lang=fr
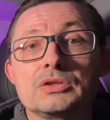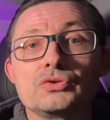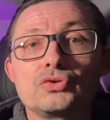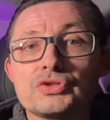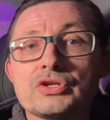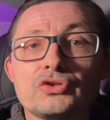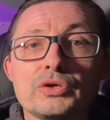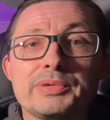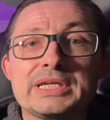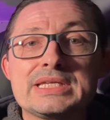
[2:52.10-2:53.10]
D'autres
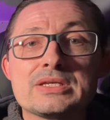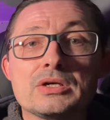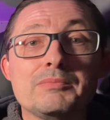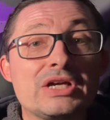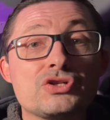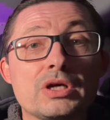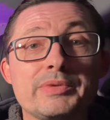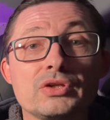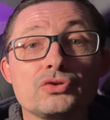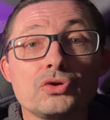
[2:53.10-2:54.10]
entreprises euh, majeures,
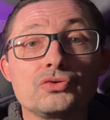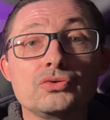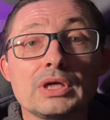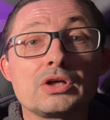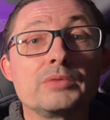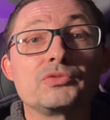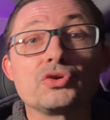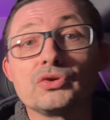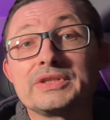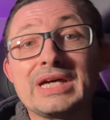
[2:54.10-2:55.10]
bien entendu, hein, comme
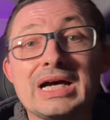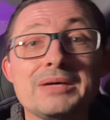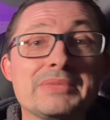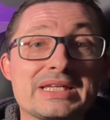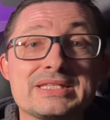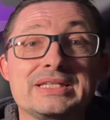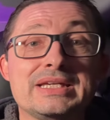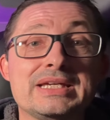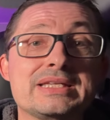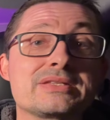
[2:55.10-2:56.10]
Toyota,
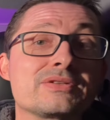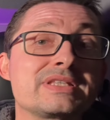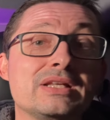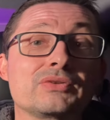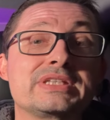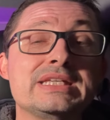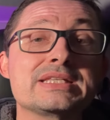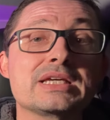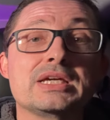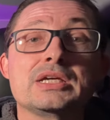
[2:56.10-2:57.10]
Mercedes,
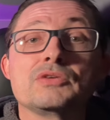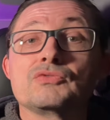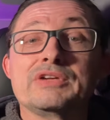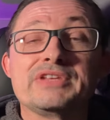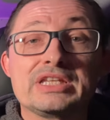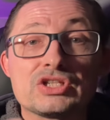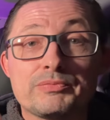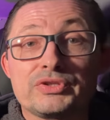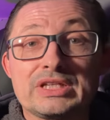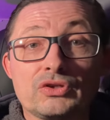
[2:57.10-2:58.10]
Stellantis, vous l'avez déjà
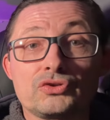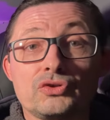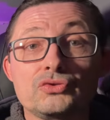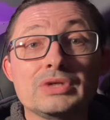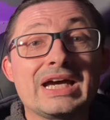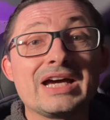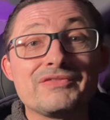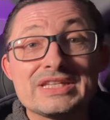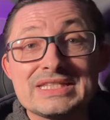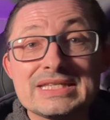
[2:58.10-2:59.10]
peut-être entendu,
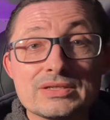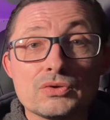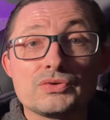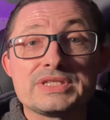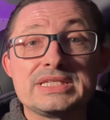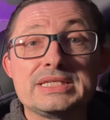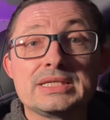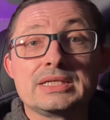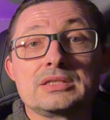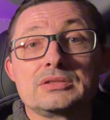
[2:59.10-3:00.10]
investissent aussi
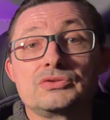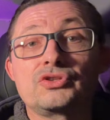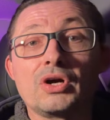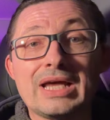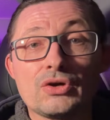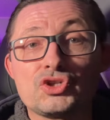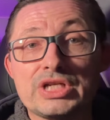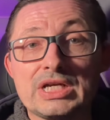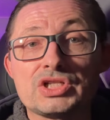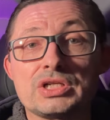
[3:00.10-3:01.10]
dans la
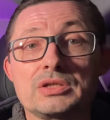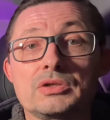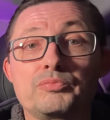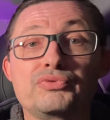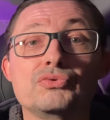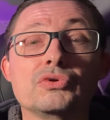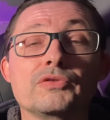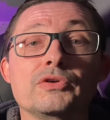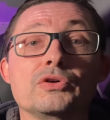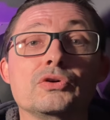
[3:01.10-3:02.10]
recherche
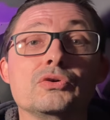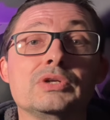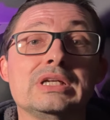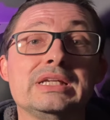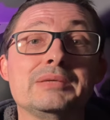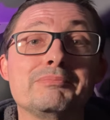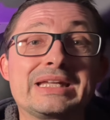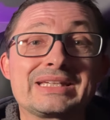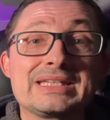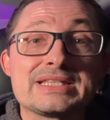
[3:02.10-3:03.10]
pour euh, les
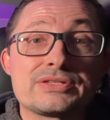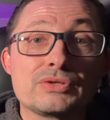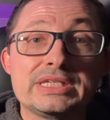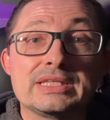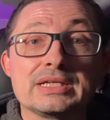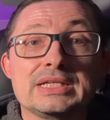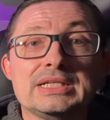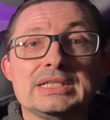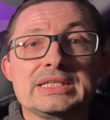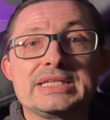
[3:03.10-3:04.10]
batteries solides.
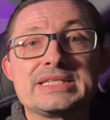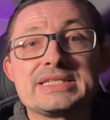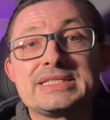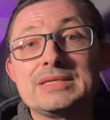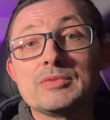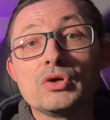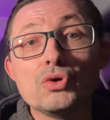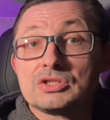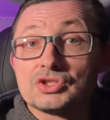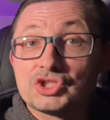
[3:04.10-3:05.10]
Ils estiment,
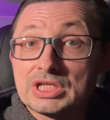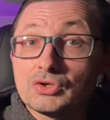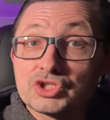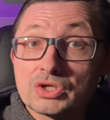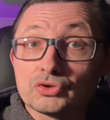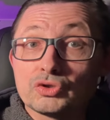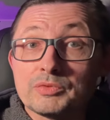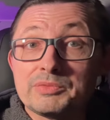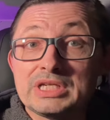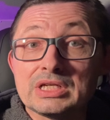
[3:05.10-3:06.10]
eux, chez le géant
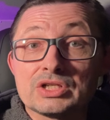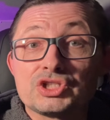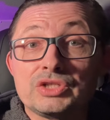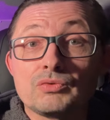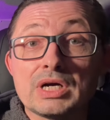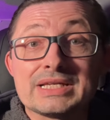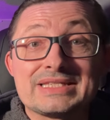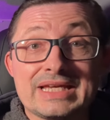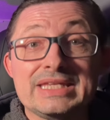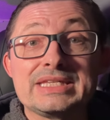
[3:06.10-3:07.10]
automobile chinois
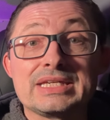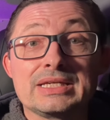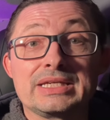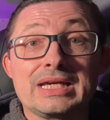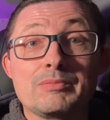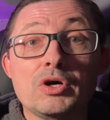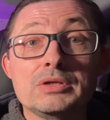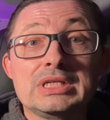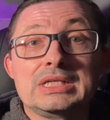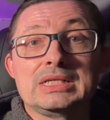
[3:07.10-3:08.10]
SAIC également,
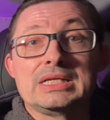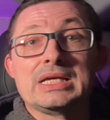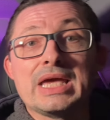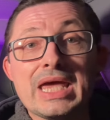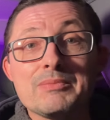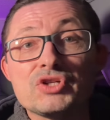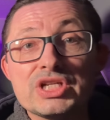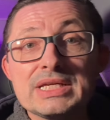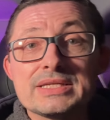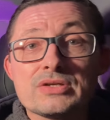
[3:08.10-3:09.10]

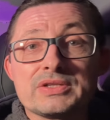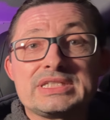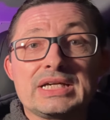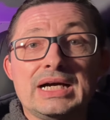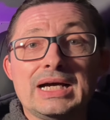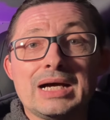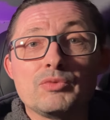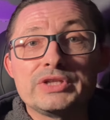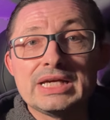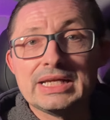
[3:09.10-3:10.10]
MG sortira un
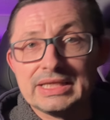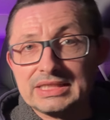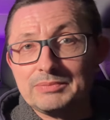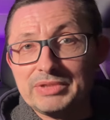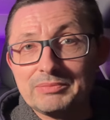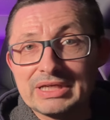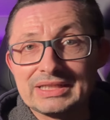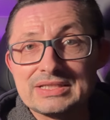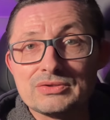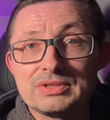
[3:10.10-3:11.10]
modèle équipé de
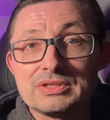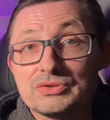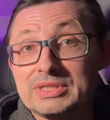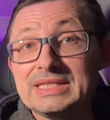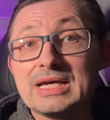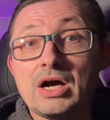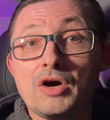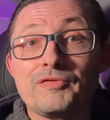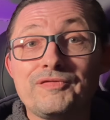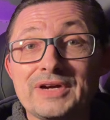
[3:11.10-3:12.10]
batteries solides
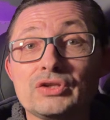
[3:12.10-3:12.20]
en fin